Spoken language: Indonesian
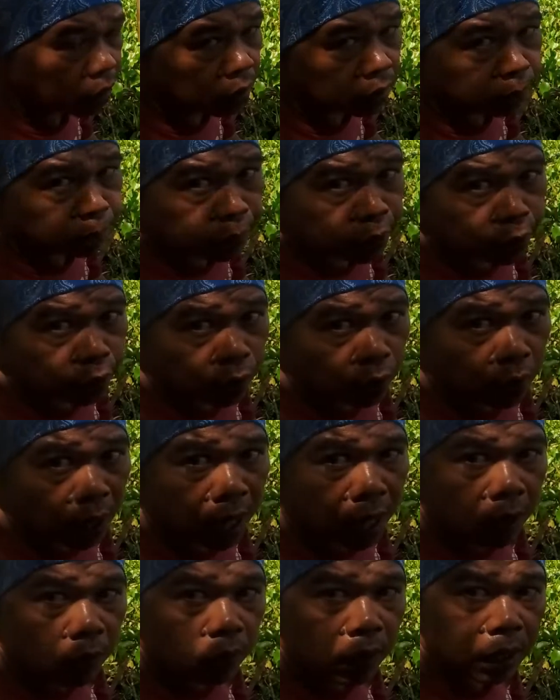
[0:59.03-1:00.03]
dari video
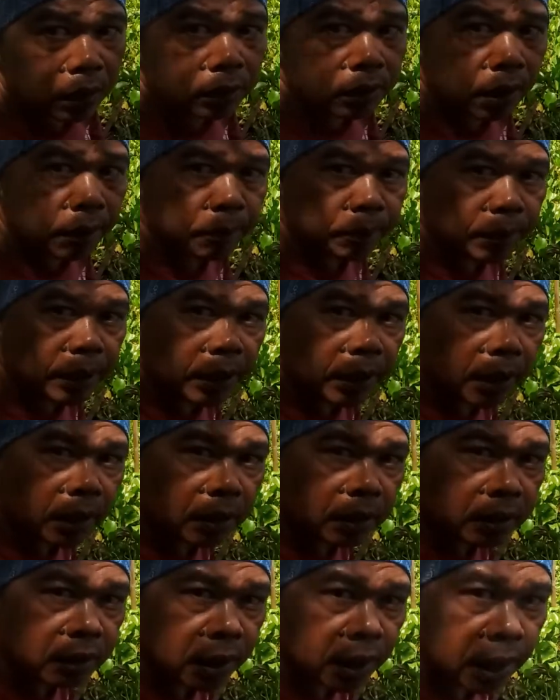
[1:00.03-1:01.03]
awal sampai yang
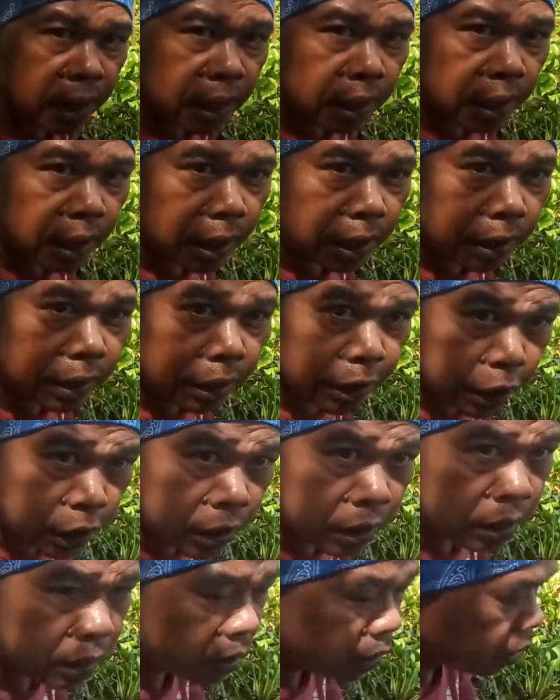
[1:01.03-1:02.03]
sekarang
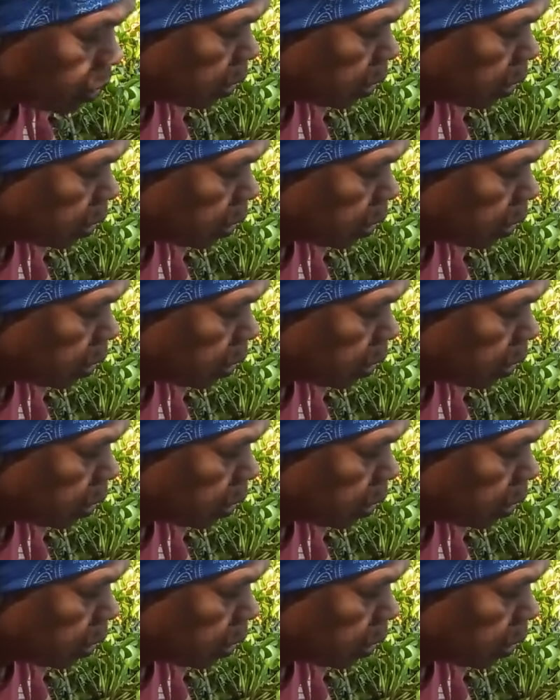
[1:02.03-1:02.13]
ini